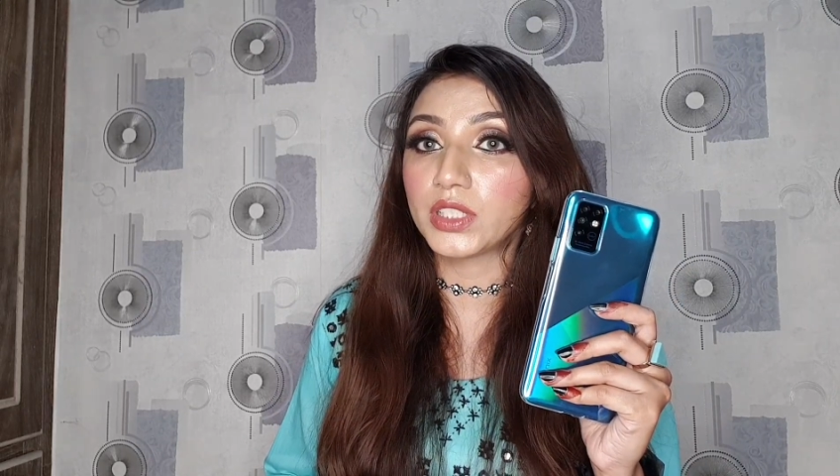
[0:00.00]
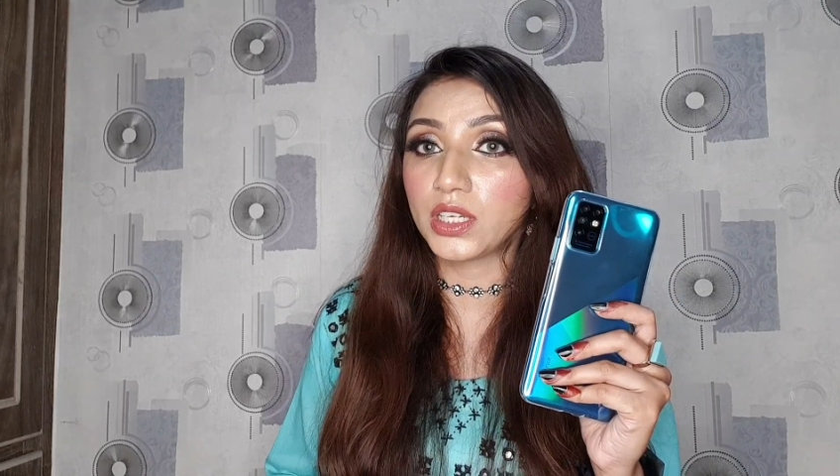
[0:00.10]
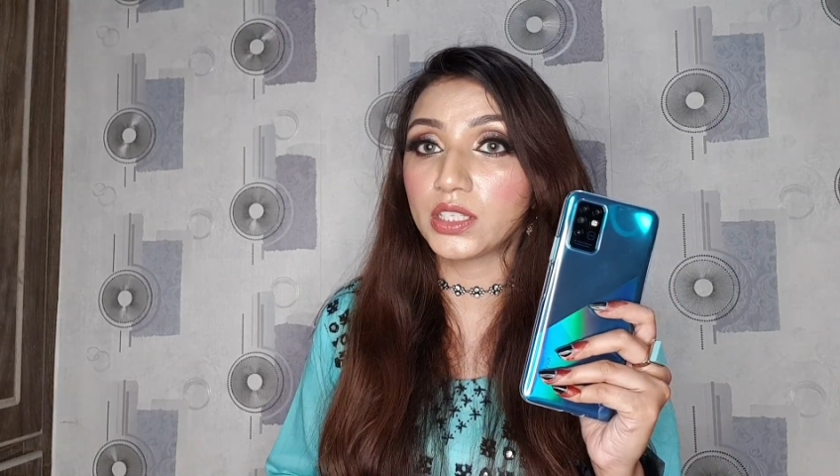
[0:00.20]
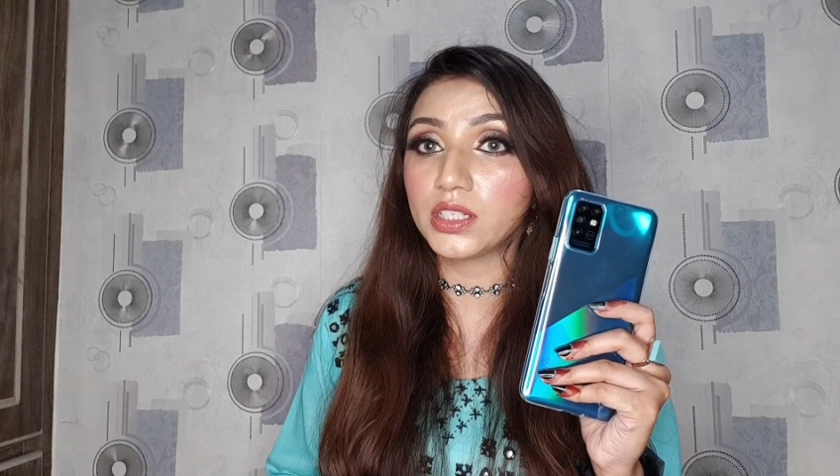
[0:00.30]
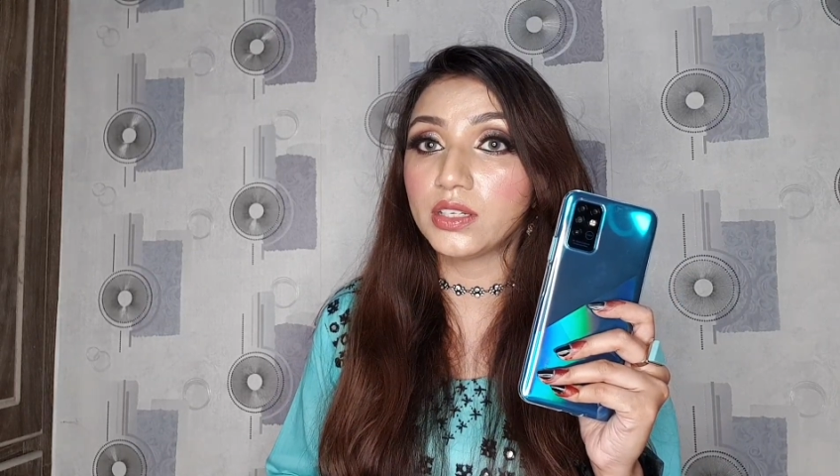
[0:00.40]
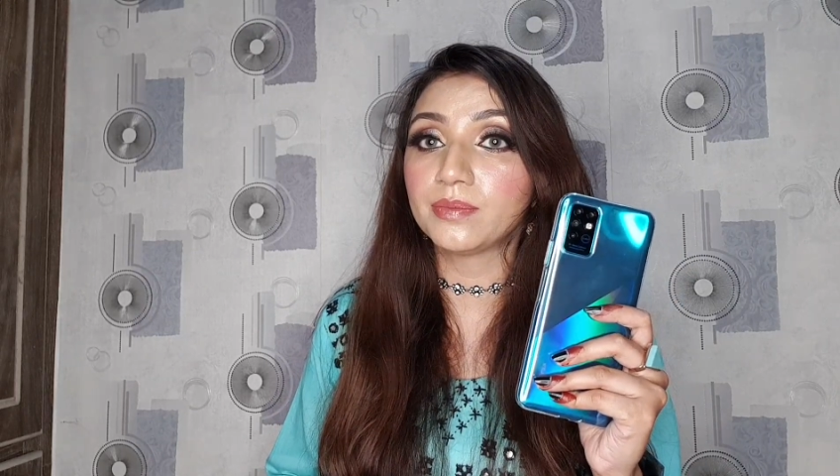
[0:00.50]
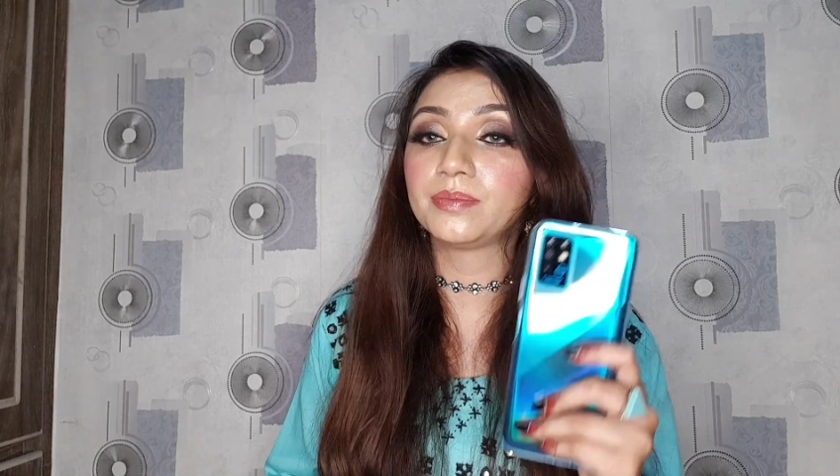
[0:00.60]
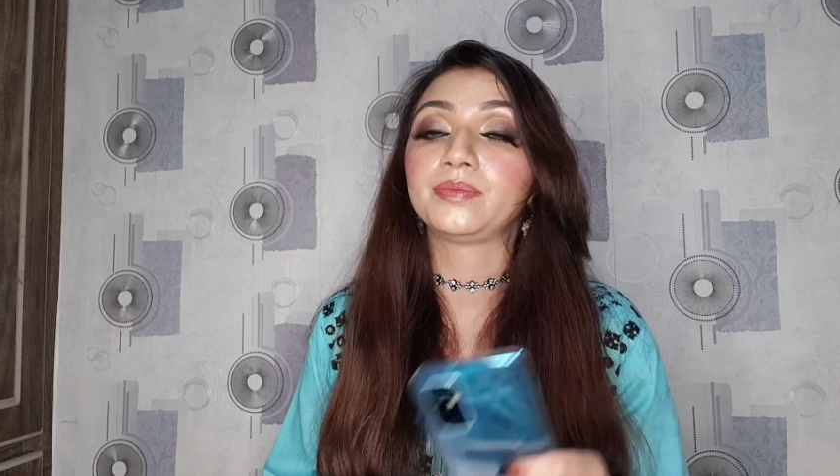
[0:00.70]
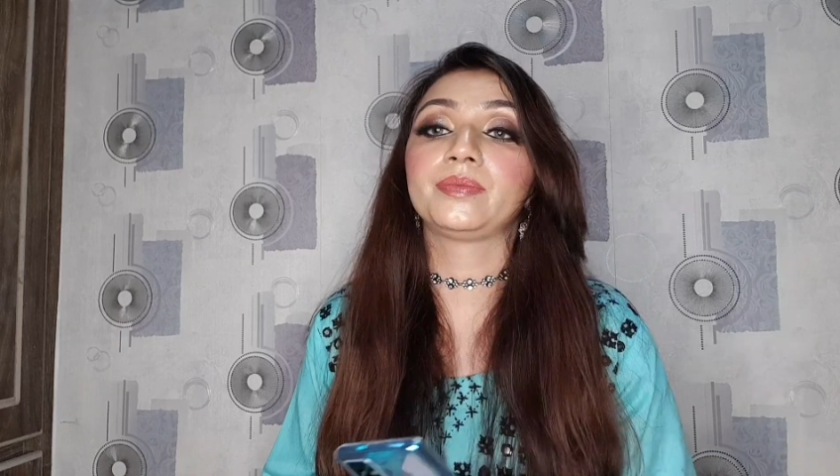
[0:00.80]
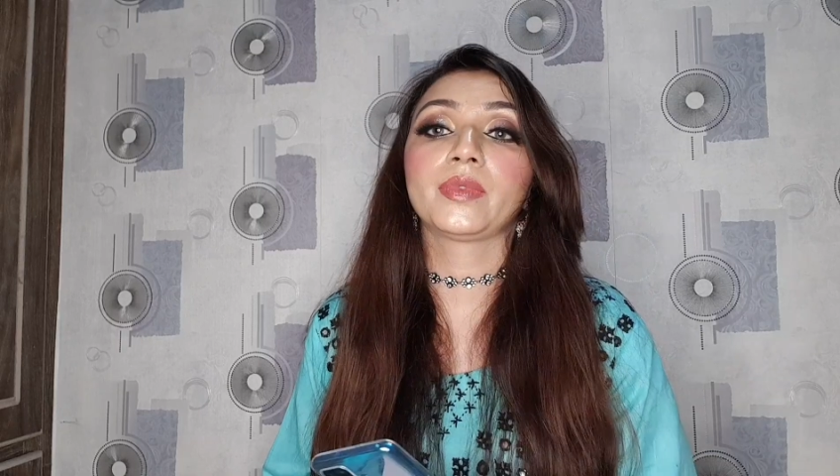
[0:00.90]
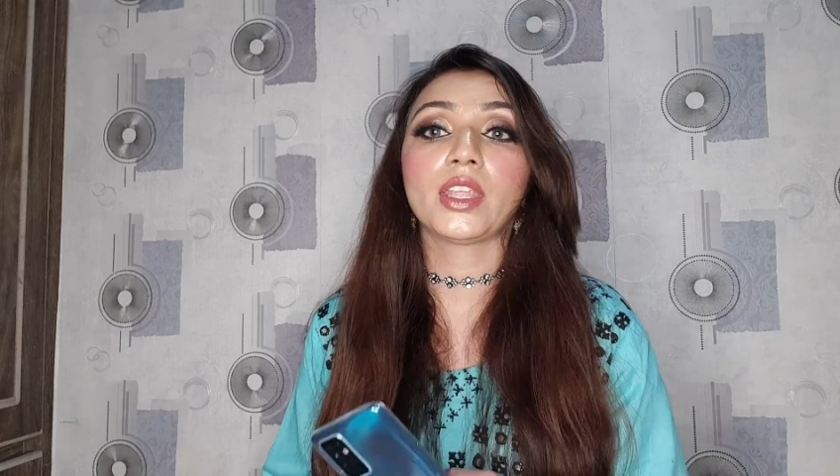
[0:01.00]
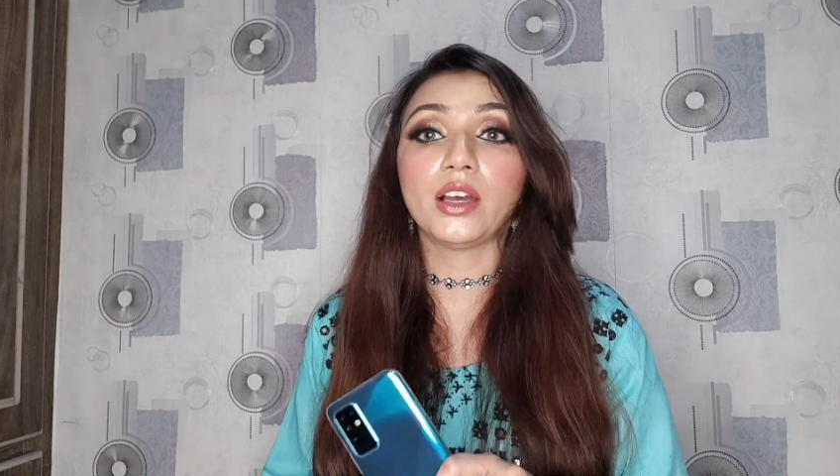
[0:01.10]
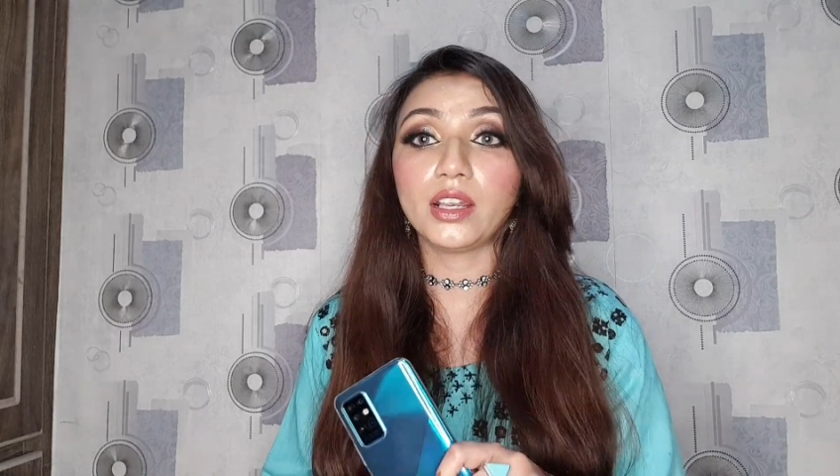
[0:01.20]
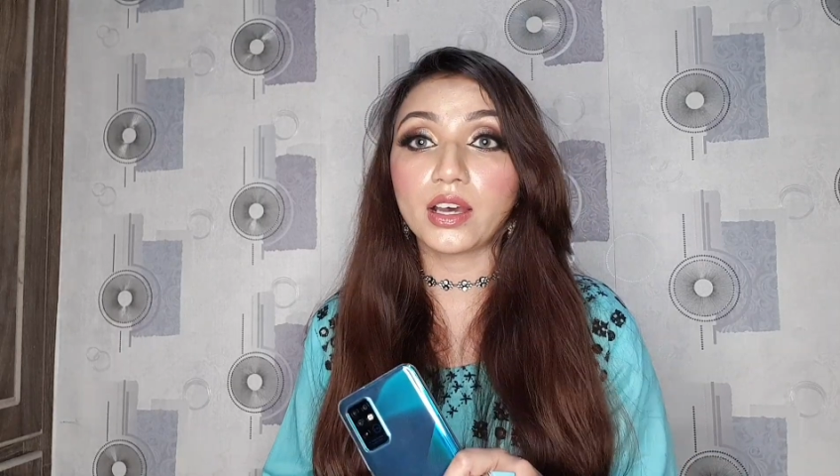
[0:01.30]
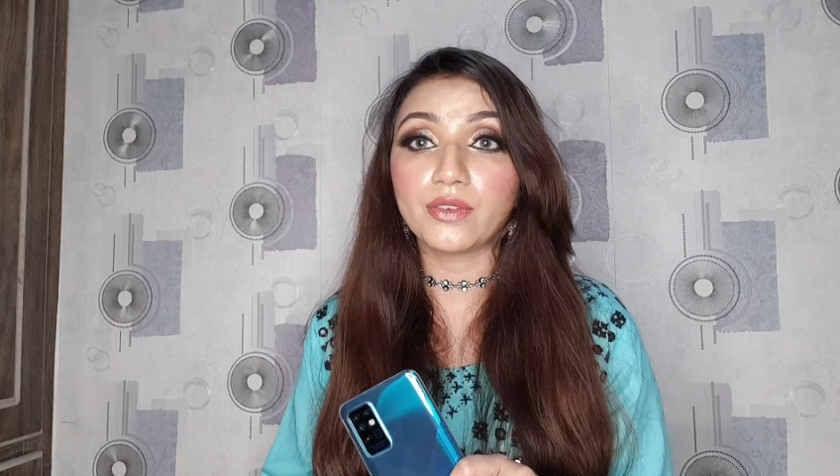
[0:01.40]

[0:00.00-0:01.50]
ठीक है जी अल्लाह